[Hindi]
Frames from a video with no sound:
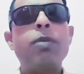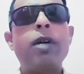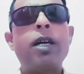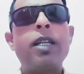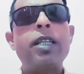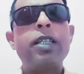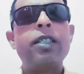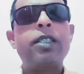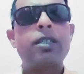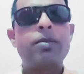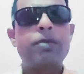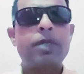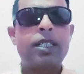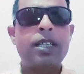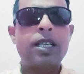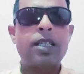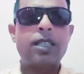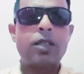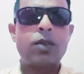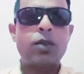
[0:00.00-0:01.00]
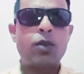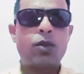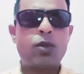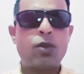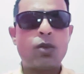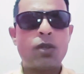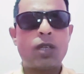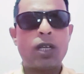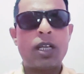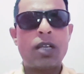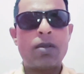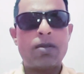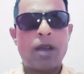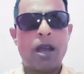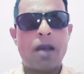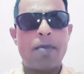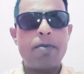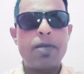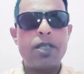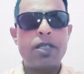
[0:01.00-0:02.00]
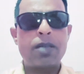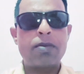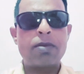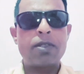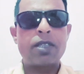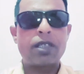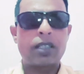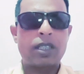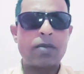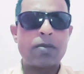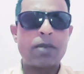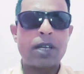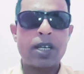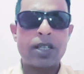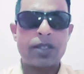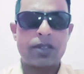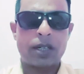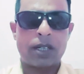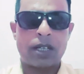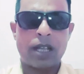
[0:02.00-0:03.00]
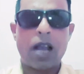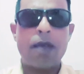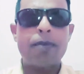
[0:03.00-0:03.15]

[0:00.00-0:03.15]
तो मानेसर में क्या था दोस्तों करीब आप भी समझ सकते मानेसर